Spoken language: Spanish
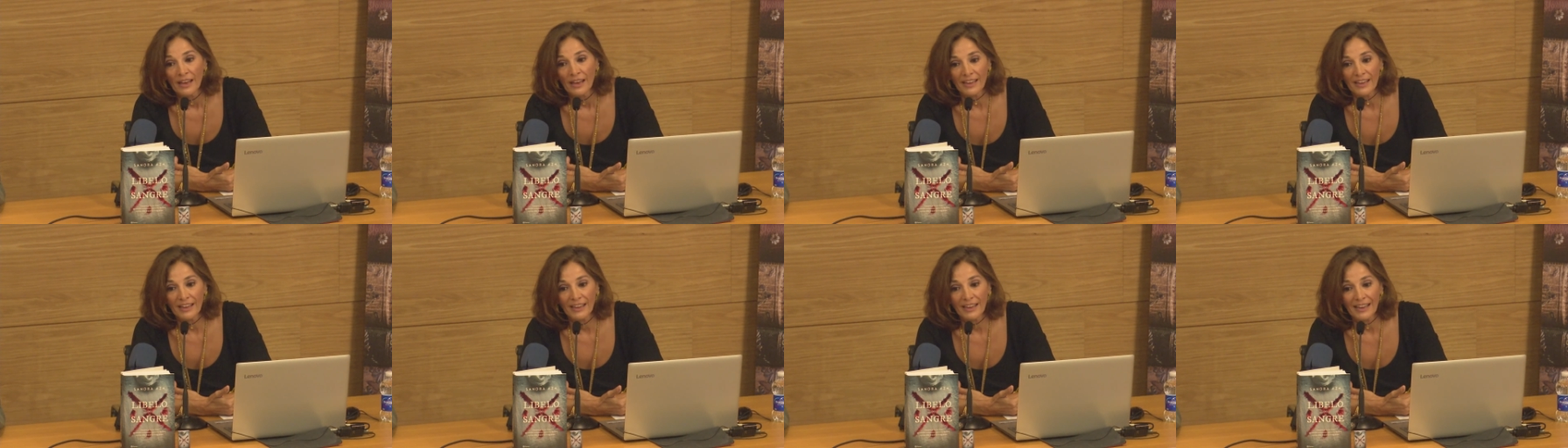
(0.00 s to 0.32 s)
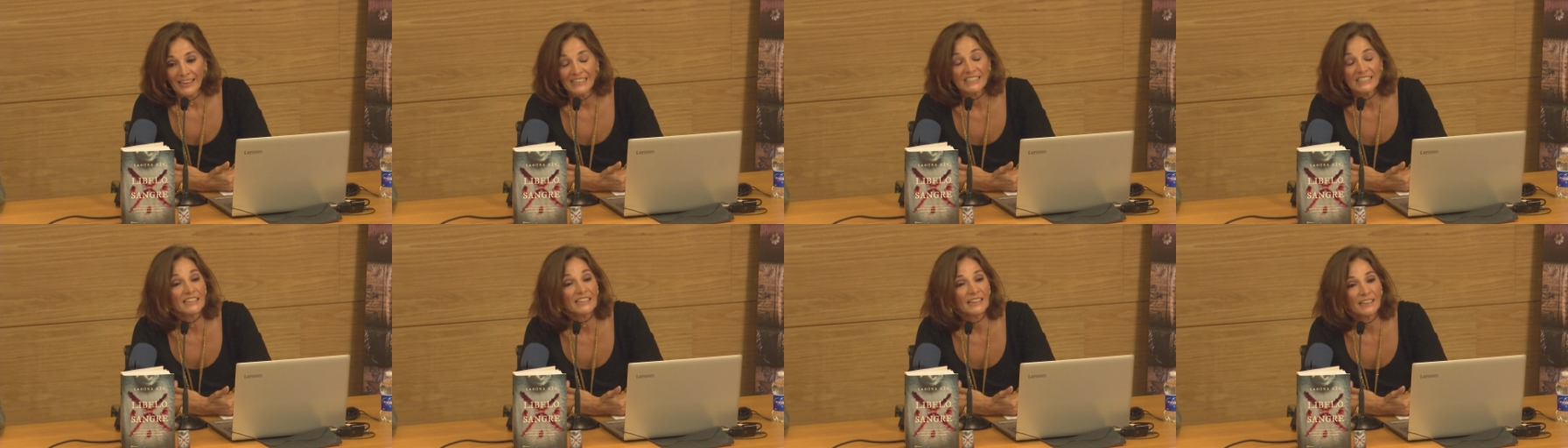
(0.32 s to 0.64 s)
Eh,
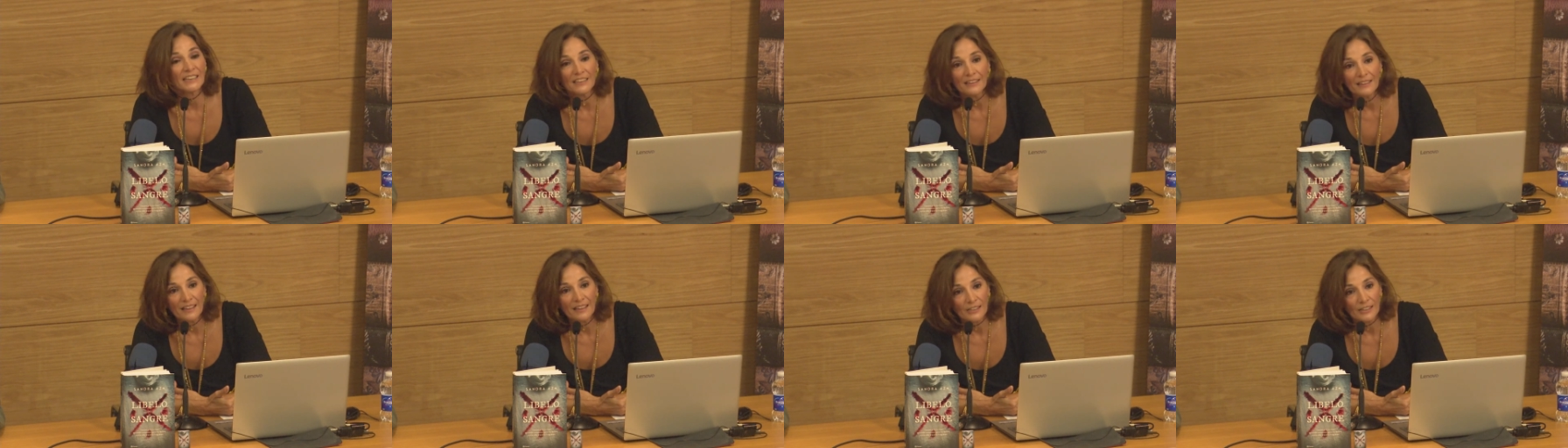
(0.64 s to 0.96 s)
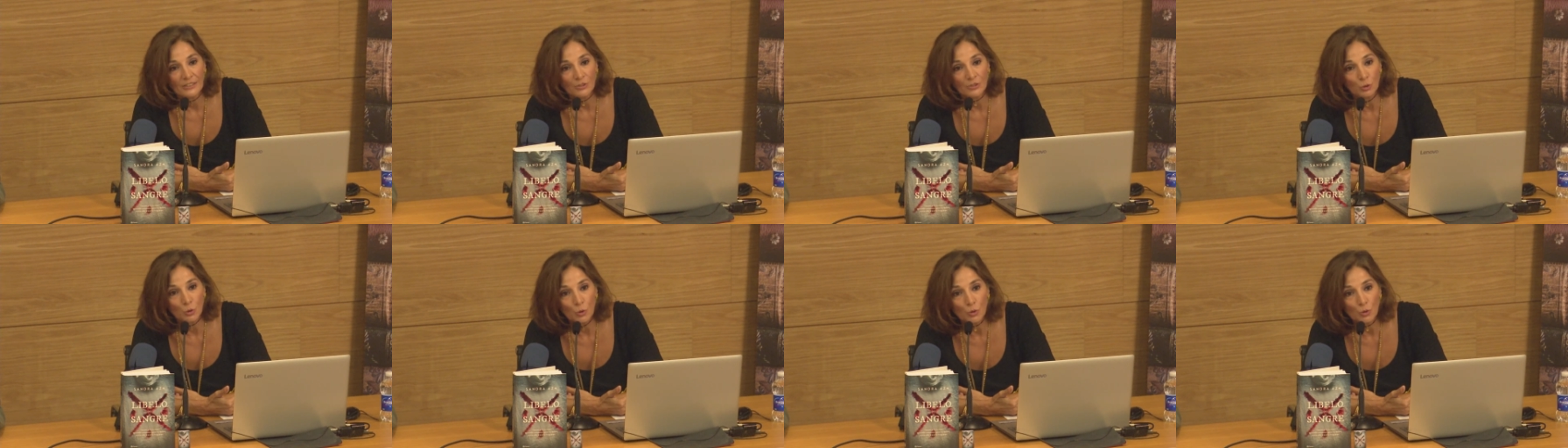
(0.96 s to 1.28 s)

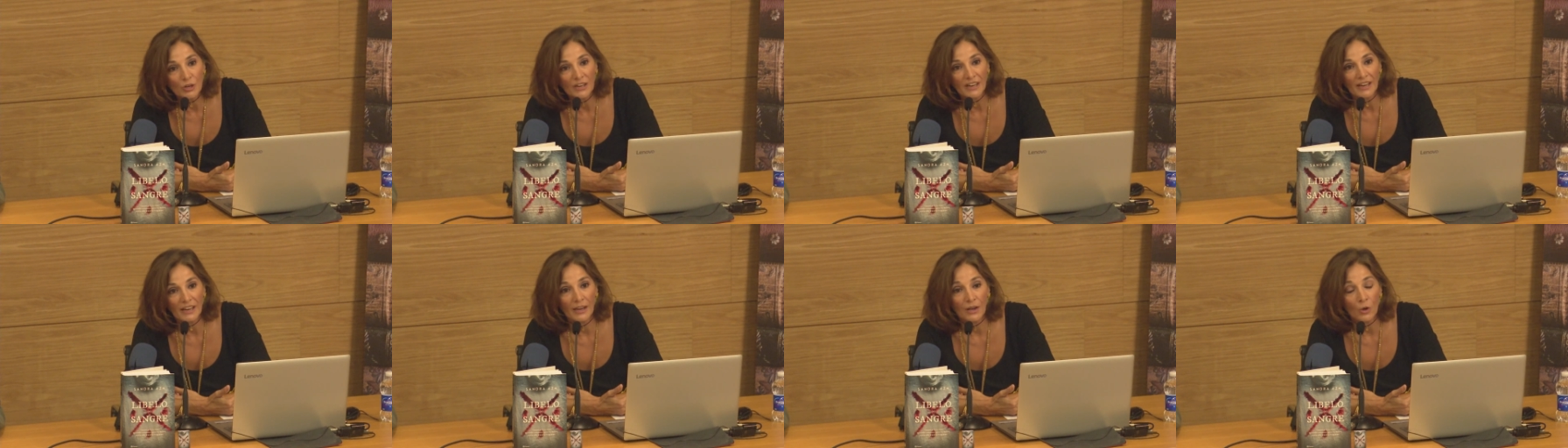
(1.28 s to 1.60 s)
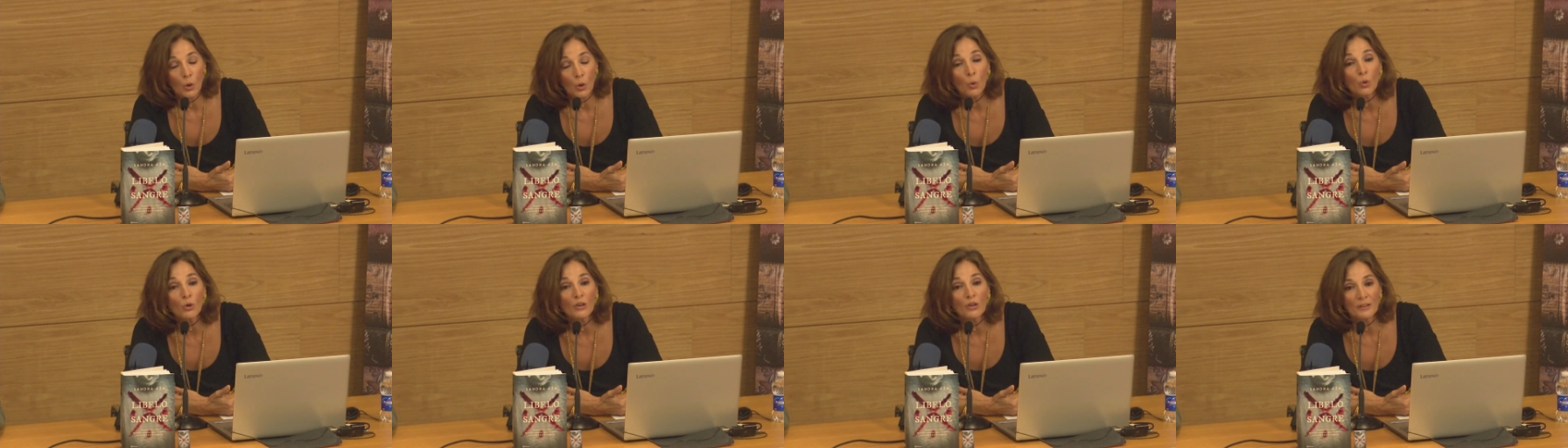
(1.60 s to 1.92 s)
enseguida
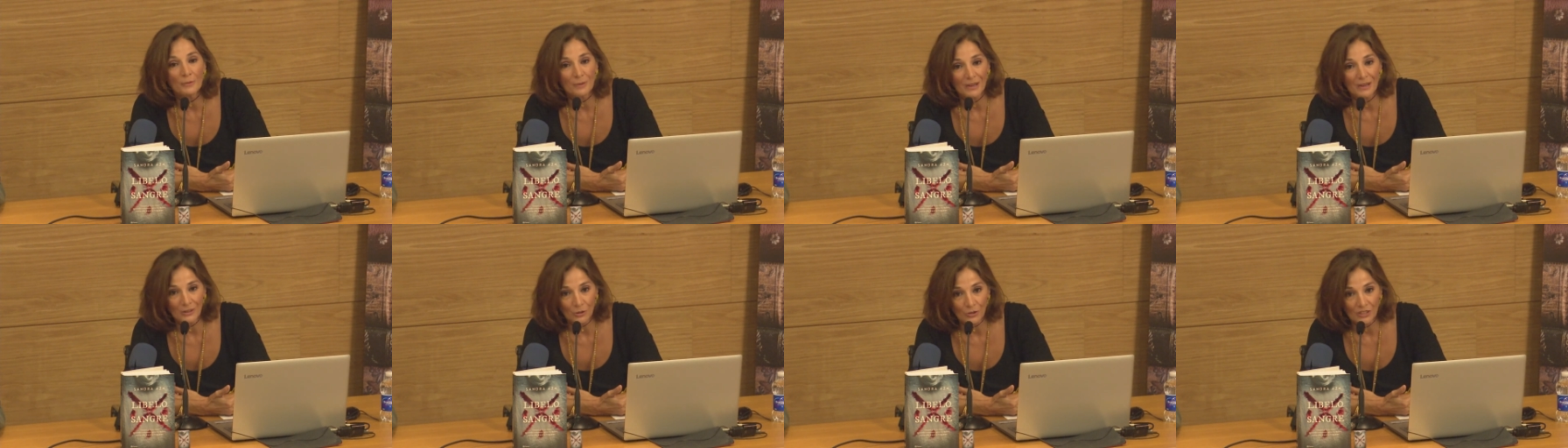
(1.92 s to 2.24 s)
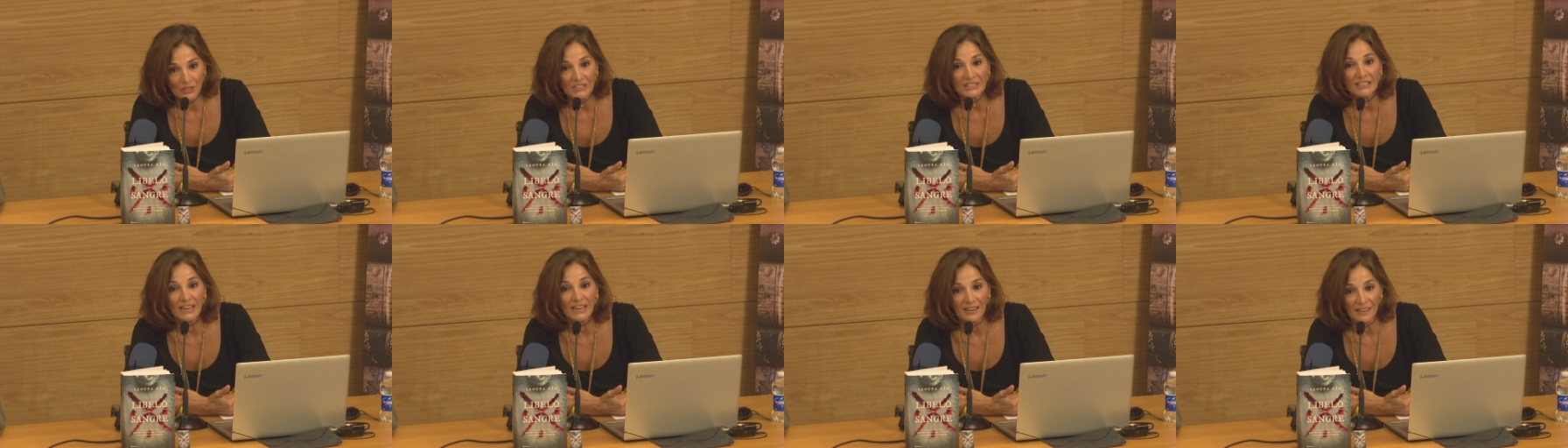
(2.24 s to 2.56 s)
surge un libelo
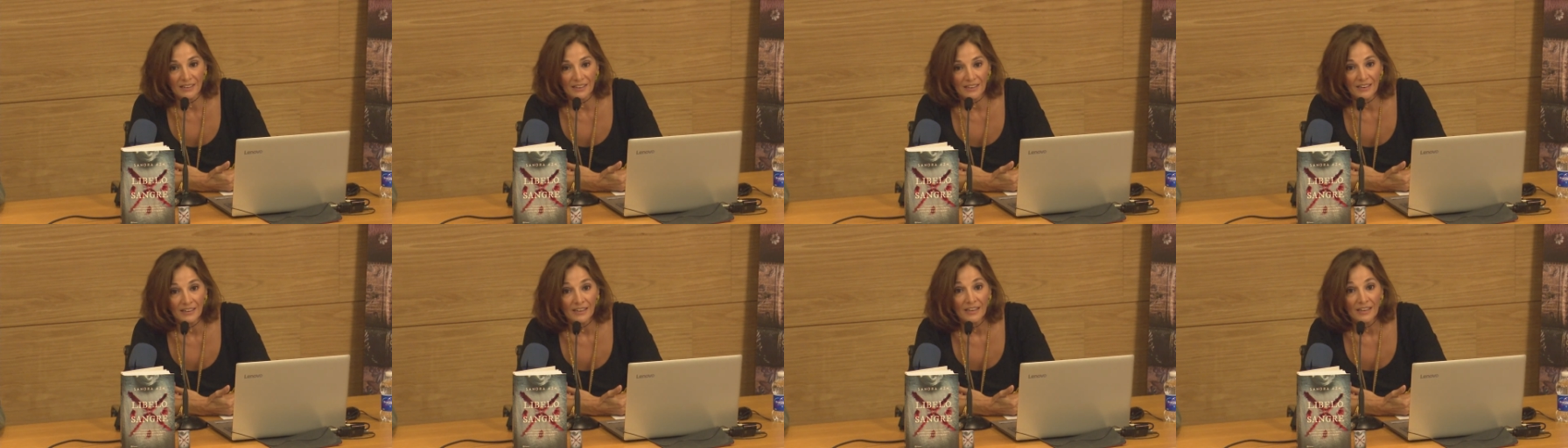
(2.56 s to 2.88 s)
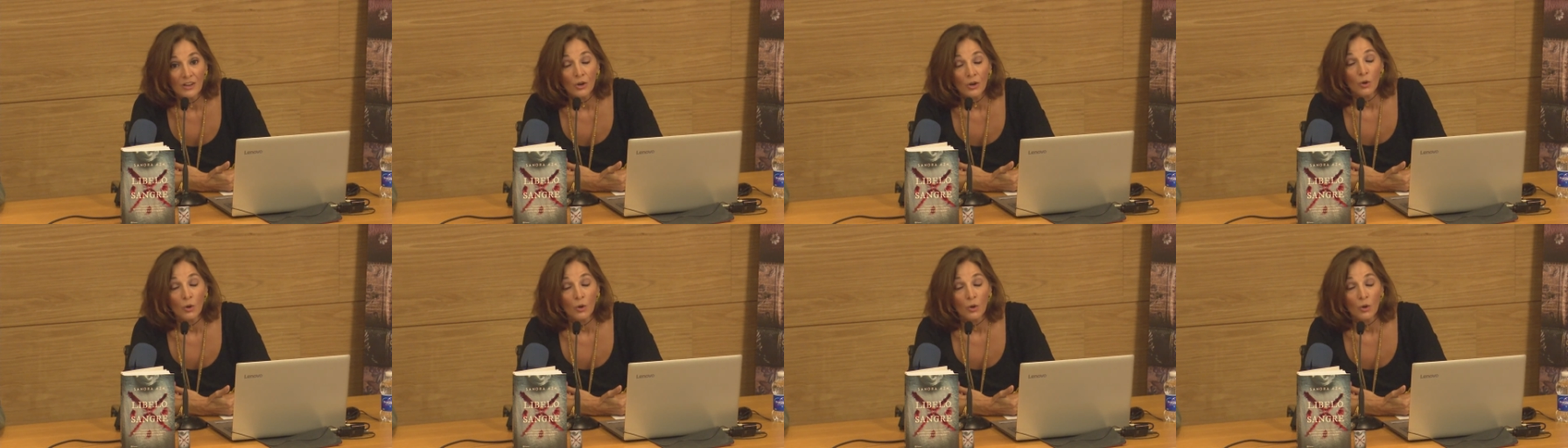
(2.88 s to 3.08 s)
de sangre